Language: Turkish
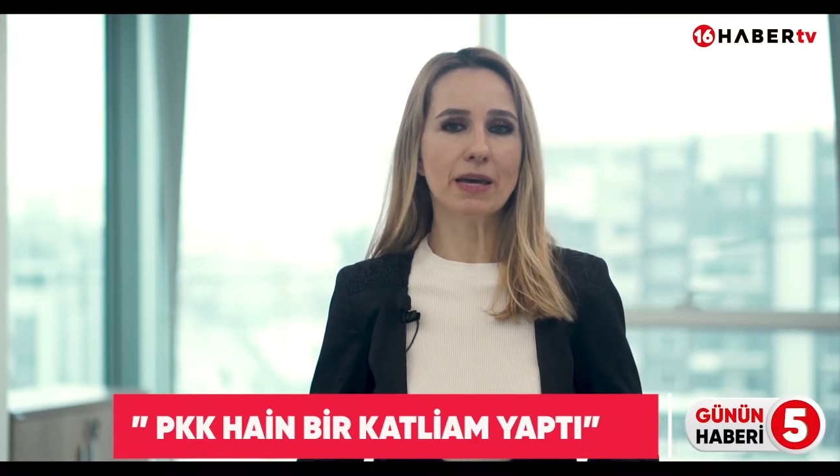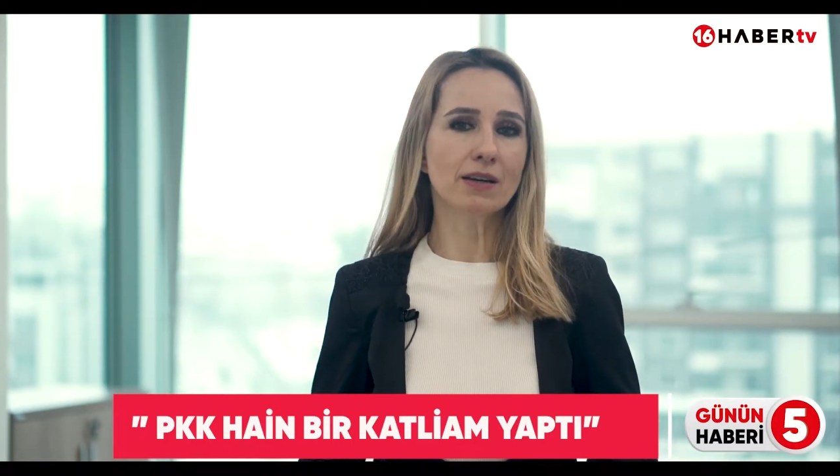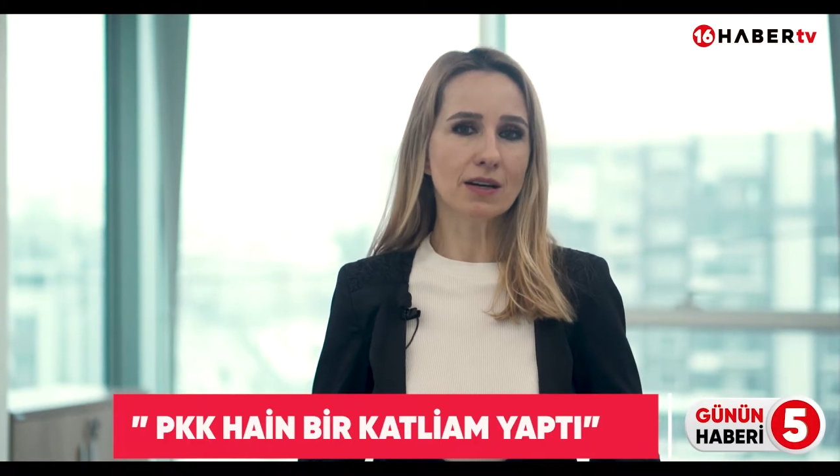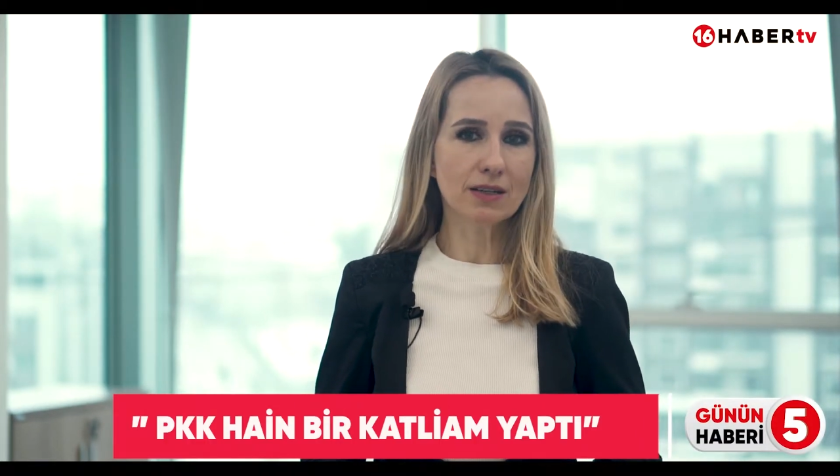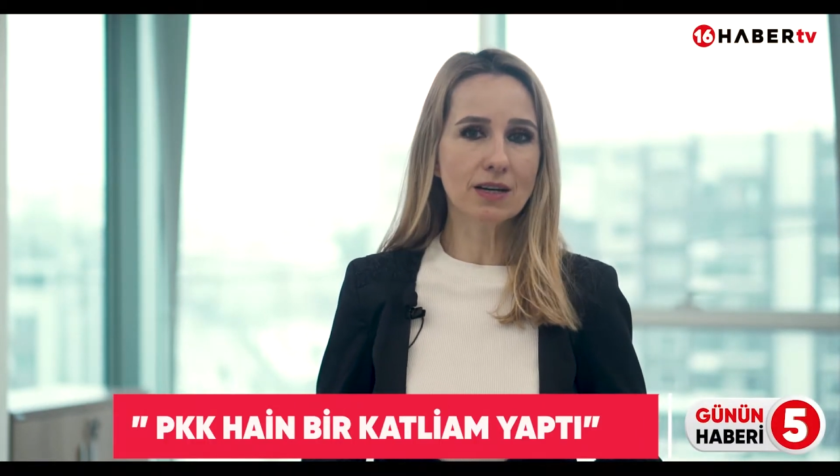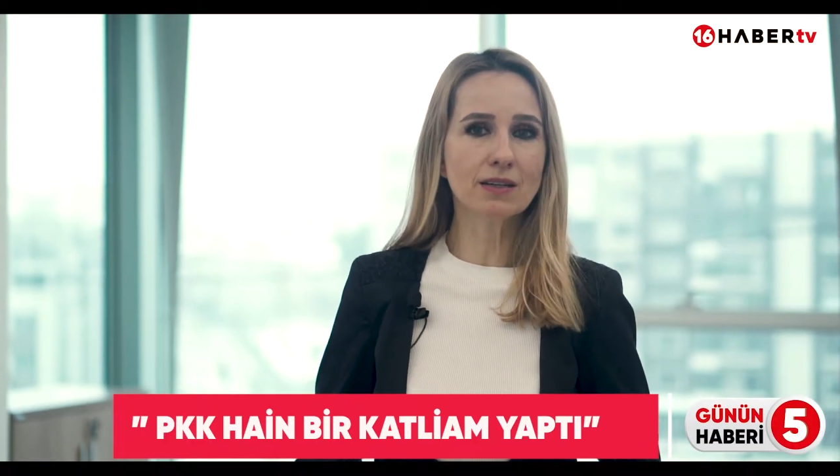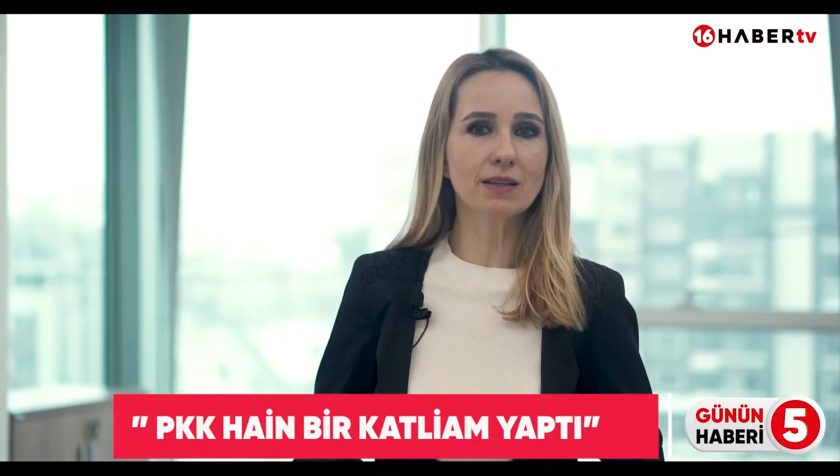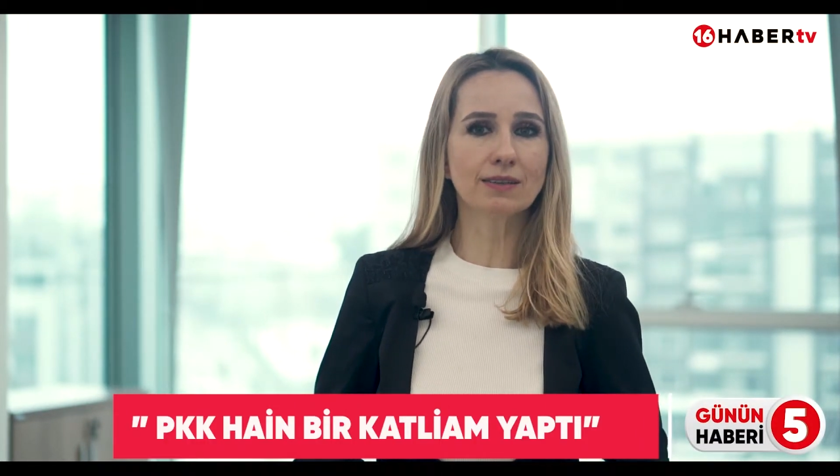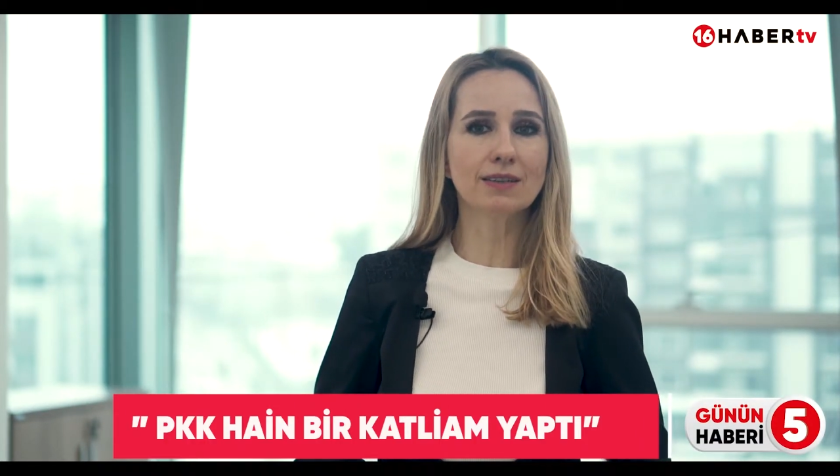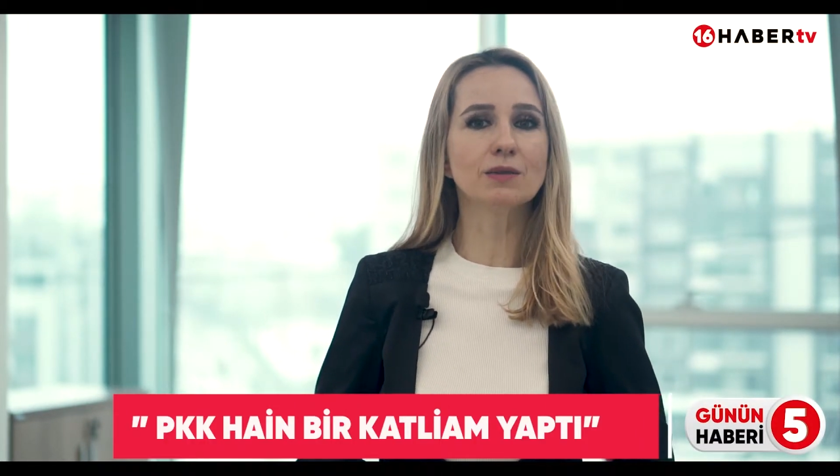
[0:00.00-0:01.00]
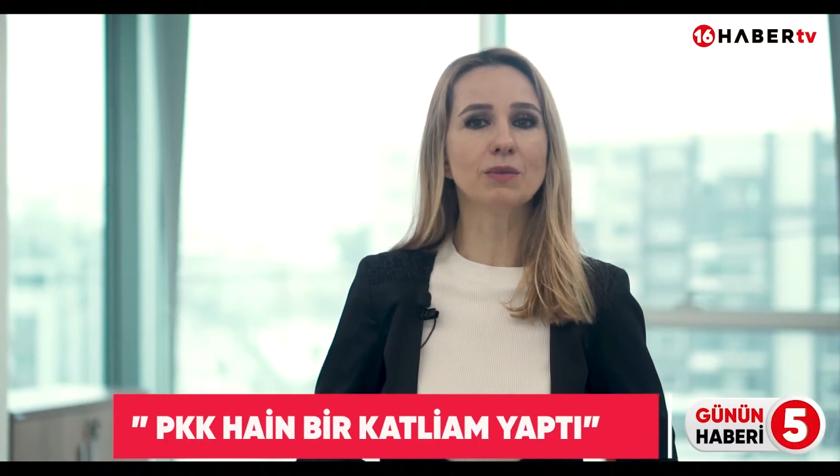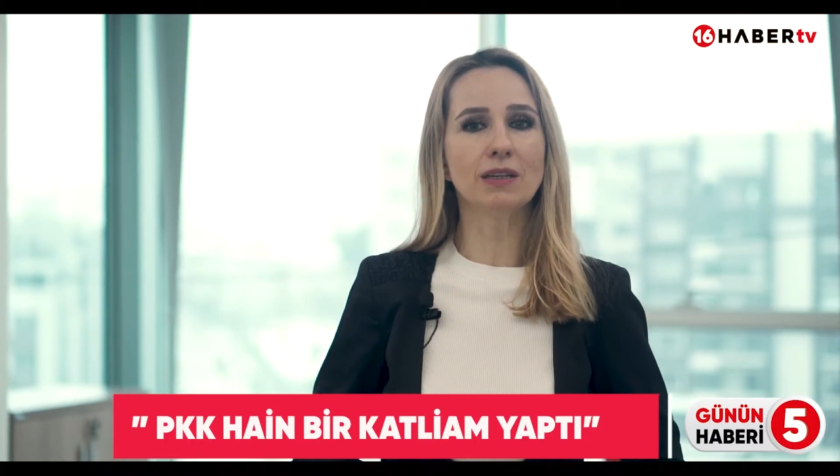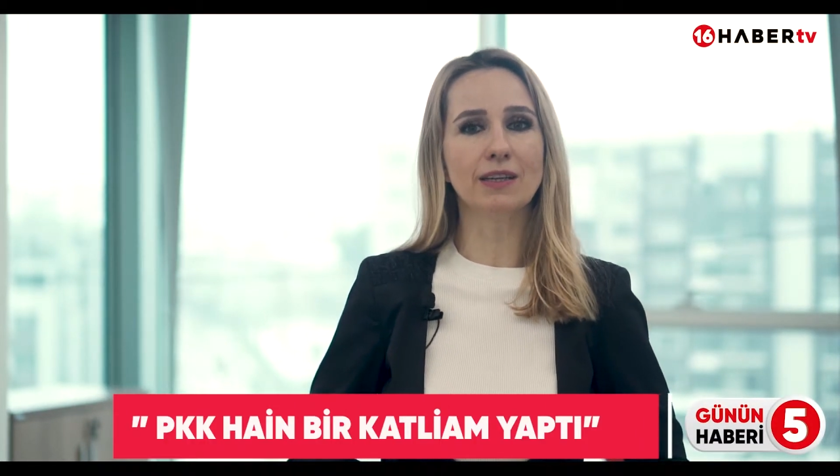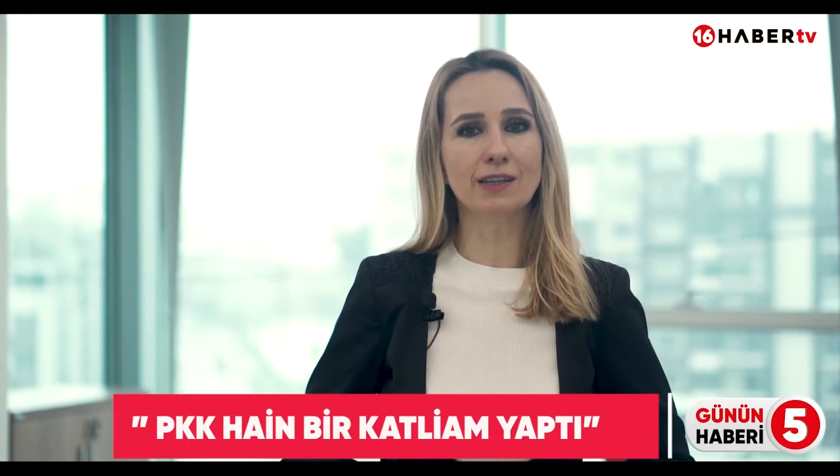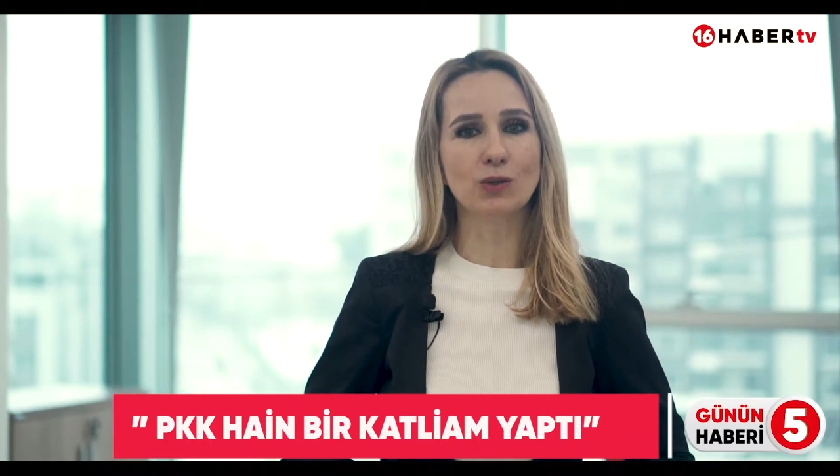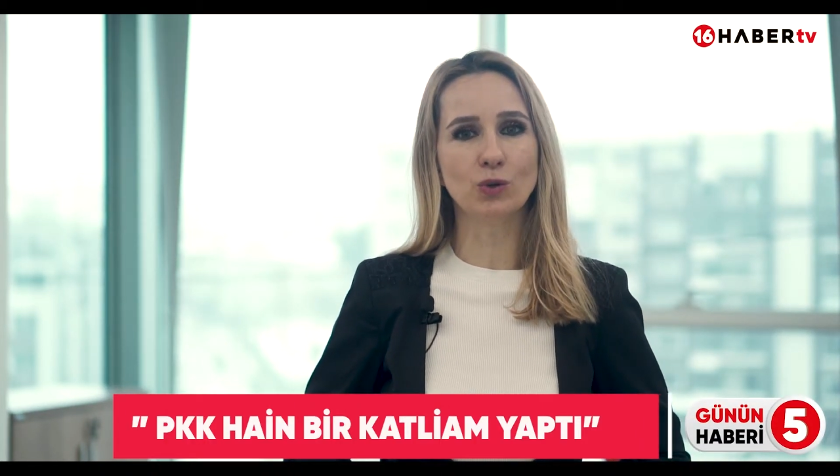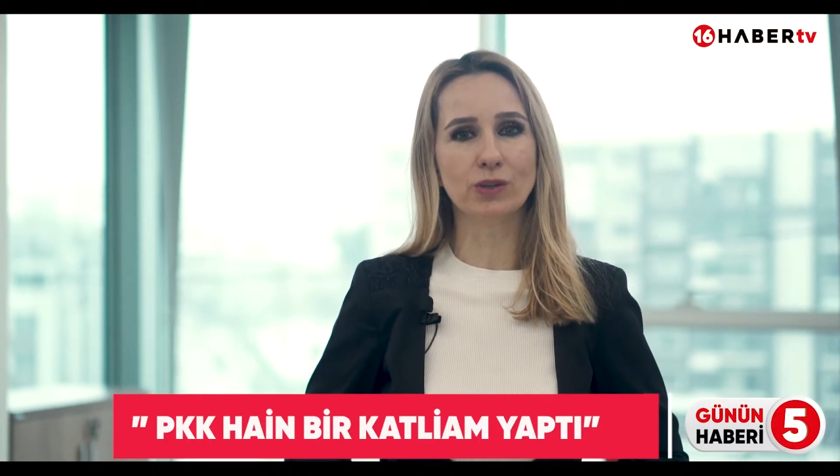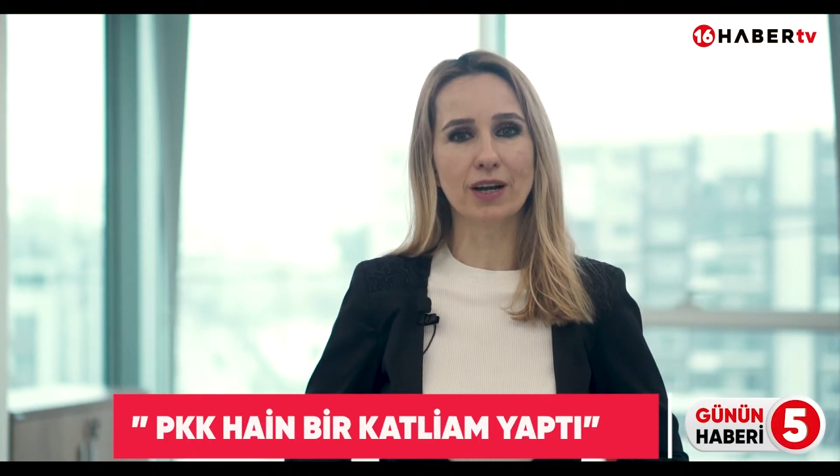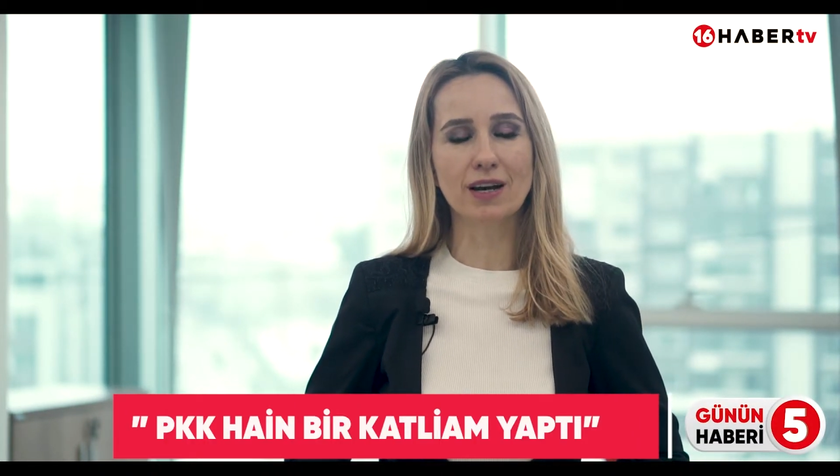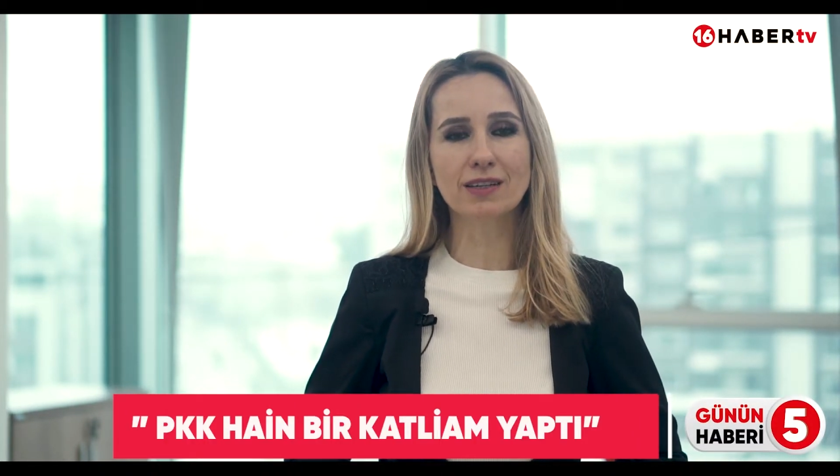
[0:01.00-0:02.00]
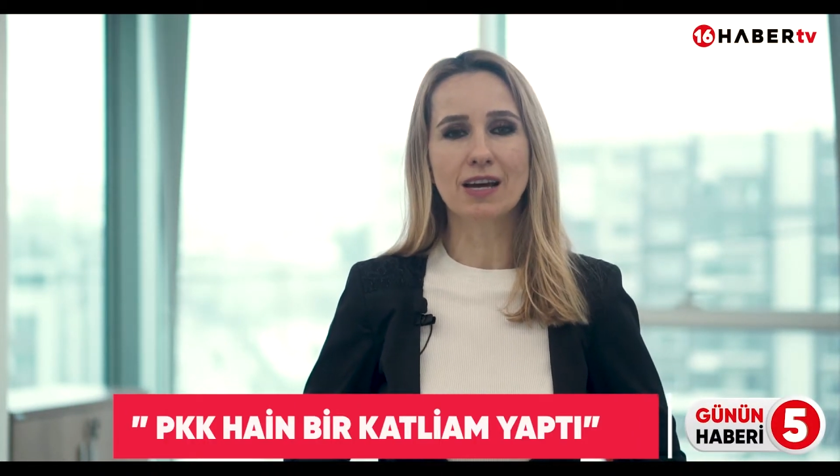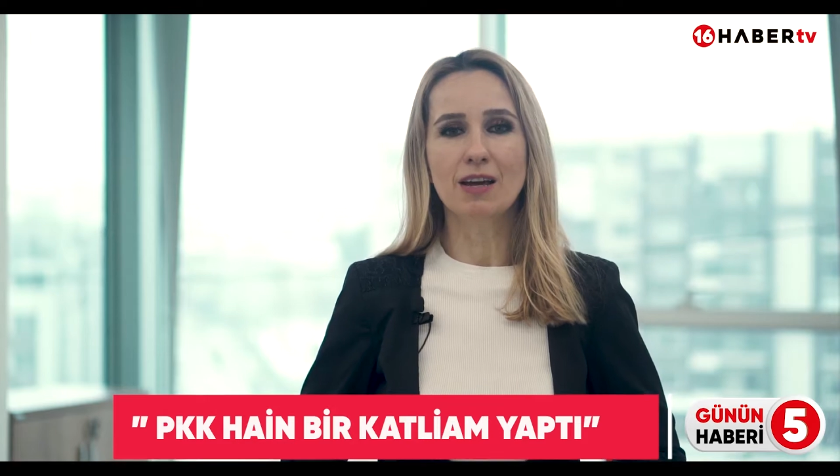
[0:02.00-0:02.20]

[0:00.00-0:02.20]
PKK katliamı ile ilgili olarak